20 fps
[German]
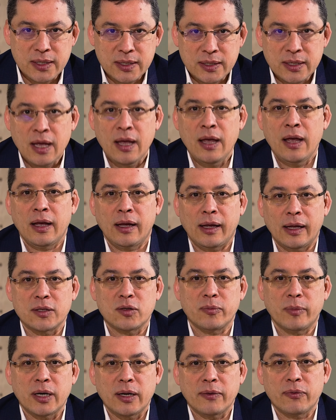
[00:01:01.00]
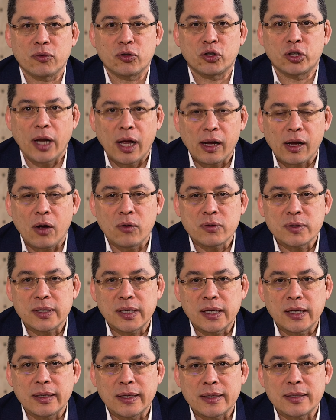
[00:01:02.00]
siehst, kannst du mal davon stark
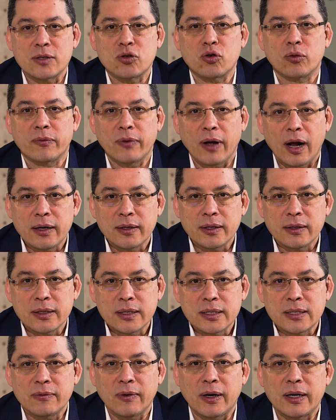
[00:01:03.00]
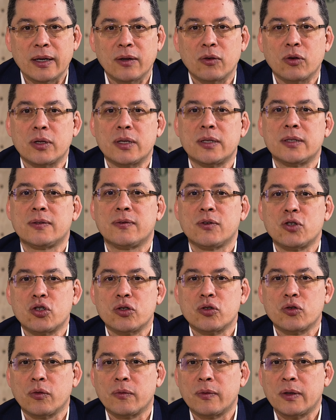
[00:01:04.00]
ausgehen, dass es schon veraltet ist, weil da
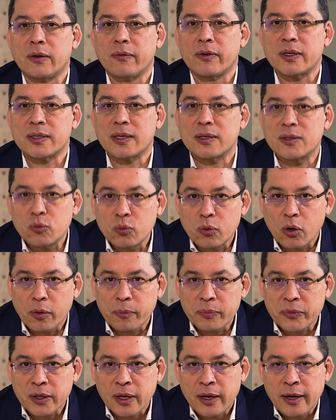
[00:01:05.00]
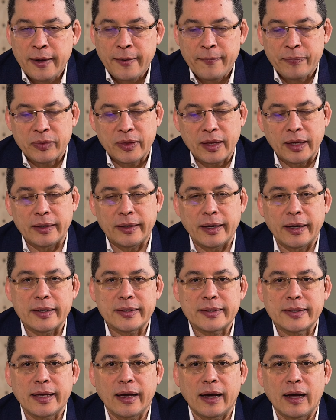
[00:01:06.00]
inzwischen schon wieder was dazukommt. Denn da
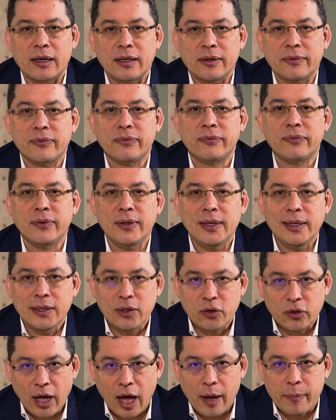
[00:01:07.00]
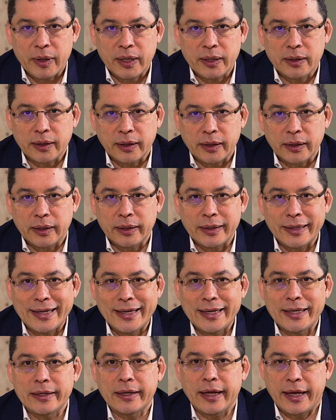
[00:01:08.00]
ist gerade viel Dynamik drinnen
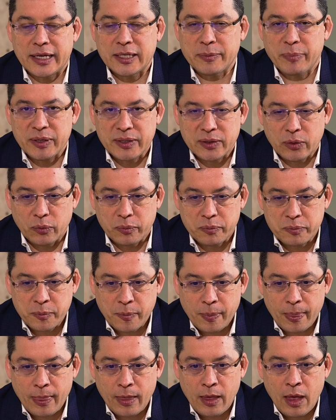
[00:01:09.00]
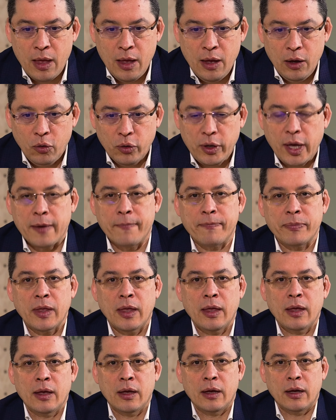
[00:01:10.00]
in der Expansion. Okay,
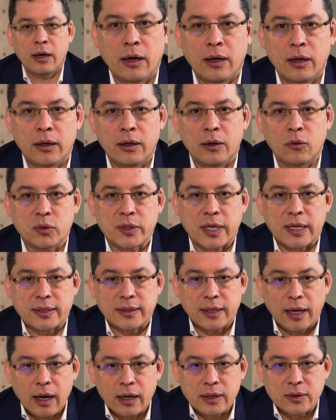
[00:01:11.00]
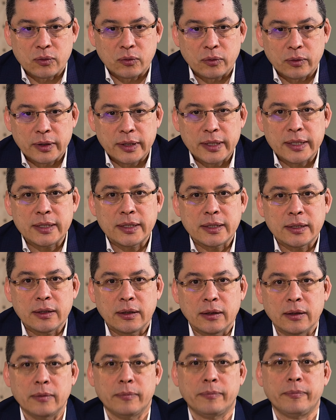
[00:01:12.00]
äh, los geht's. Also, ich,
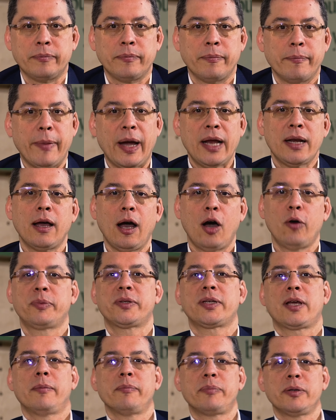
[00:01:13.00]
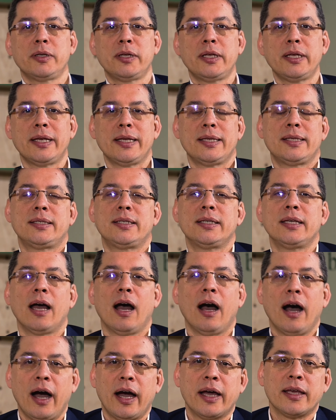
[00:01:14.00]
ähm, meine Hauptcompany ist die
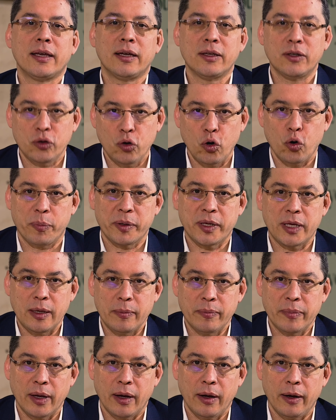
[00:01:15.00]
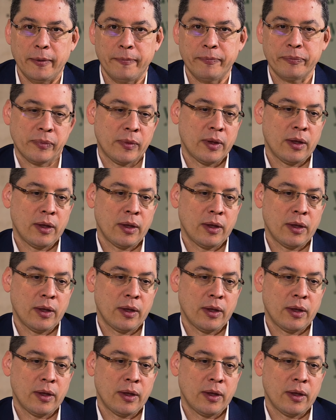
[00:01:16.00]
AYA Europe GmbH.